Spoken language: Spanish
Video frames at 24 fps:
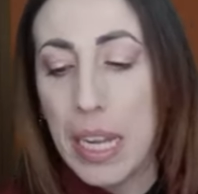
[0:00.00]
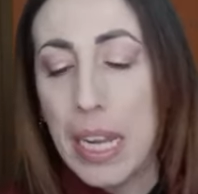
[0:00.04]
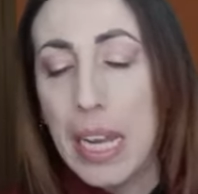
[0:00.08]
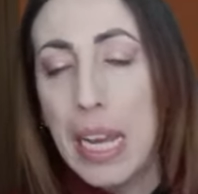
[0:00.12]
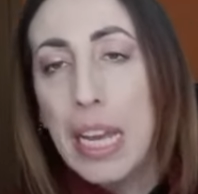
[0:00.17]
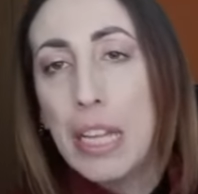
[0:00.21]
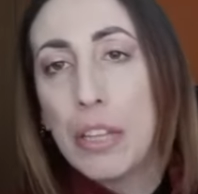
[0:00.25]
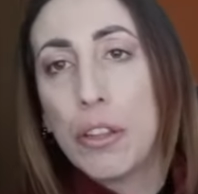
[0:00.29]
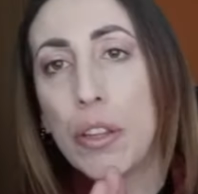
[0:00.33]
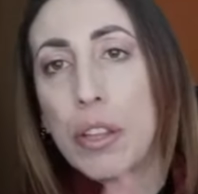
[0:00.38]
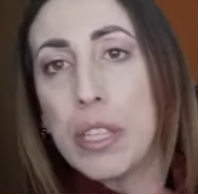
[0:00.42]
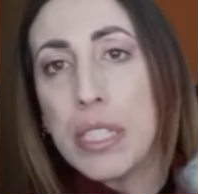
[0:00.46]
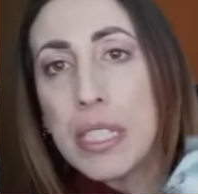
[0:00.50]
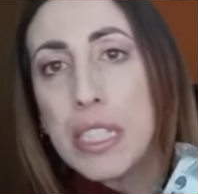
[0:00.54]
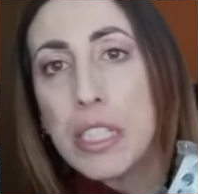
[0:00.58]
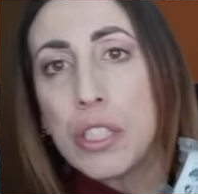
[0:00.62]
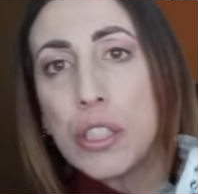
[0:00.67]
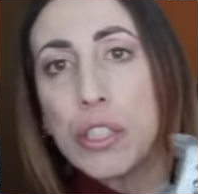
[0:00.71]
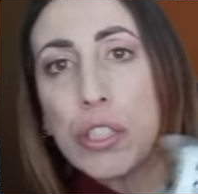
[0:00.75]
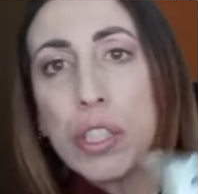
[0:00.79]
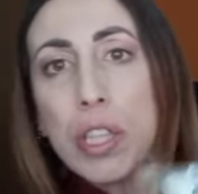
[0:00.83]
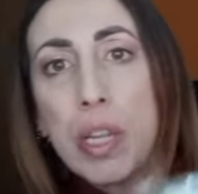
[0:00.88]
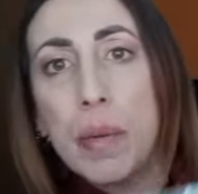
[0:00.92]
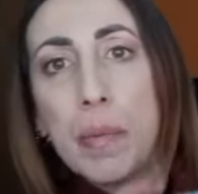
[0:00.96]
Entonces
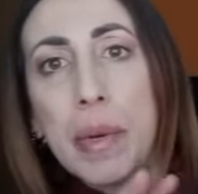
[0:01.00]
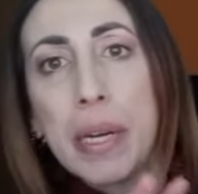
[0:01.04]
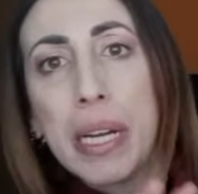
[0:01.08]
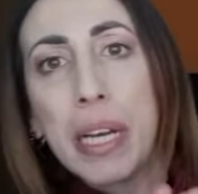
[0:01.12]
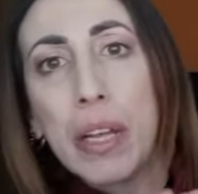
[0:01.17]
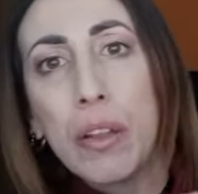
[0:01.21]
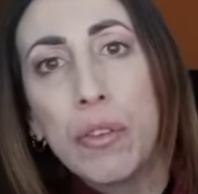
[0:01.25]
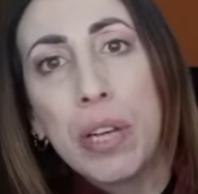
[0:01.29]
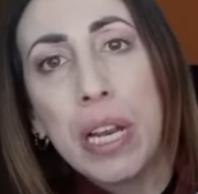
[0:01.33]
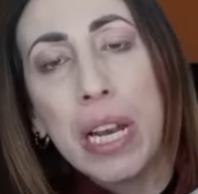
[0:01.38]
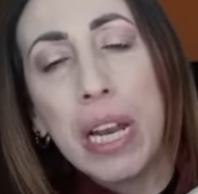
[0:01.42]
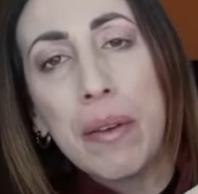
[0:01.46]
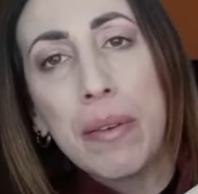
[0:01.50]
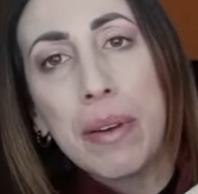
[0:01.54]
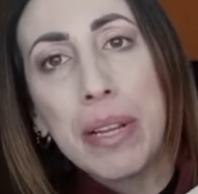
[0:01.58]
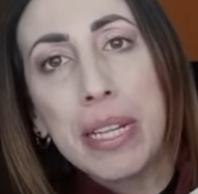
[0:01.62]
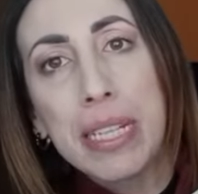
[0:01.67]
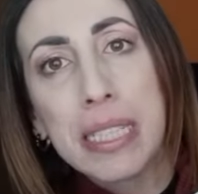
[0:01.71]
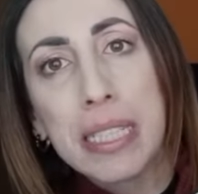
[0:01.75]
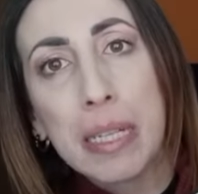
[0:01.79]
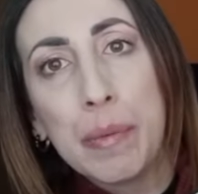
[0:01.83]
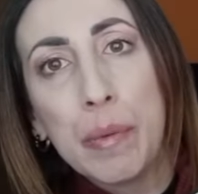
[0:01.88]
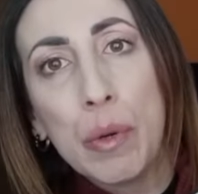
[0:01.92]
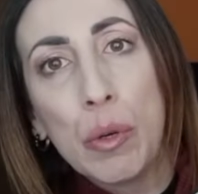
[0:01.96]
estos del Mercadona la verdad
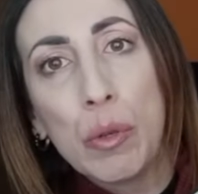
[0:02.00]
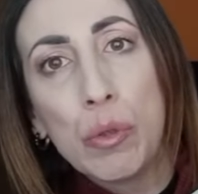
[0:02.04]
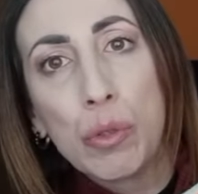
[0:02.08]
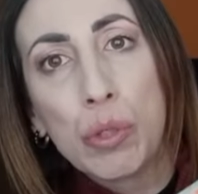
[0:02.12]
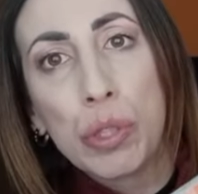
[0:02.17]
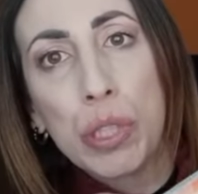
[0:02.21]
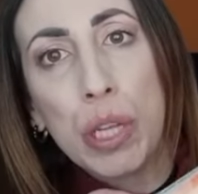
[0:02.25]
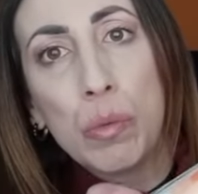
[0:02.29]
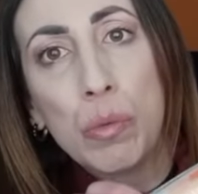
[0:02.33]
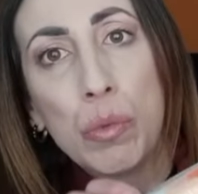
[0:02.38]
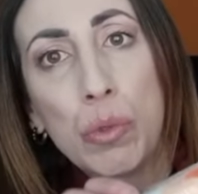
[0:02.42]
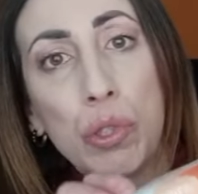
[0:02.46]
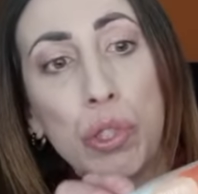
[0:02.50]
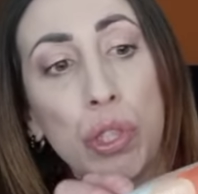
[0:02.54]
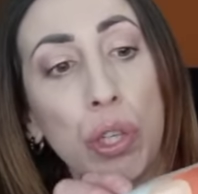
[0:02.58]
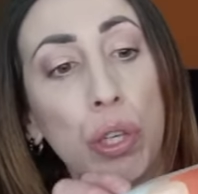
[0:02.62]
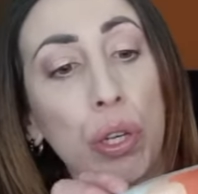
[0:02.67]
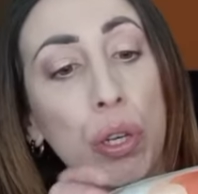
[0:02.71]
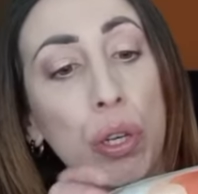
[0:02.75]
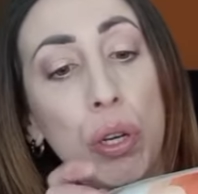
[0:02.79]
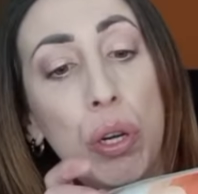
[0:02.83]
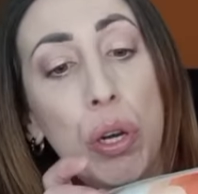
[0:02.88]
es que me gustan mucho